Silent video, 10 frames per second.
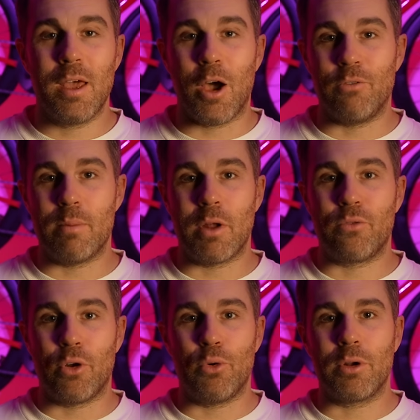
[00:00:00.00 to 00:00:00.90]
Ja, und wenn man
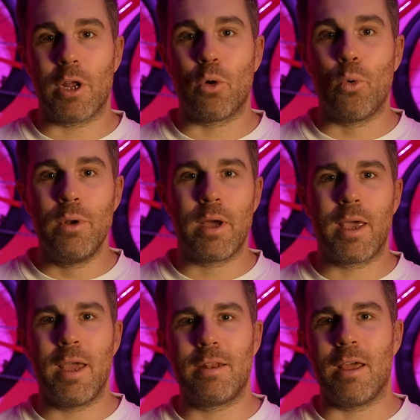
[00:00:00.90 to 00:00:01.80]
von dort dann runter
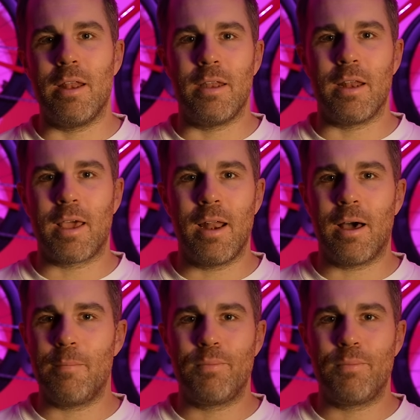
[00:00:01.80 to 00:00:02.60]
geht in den Keller,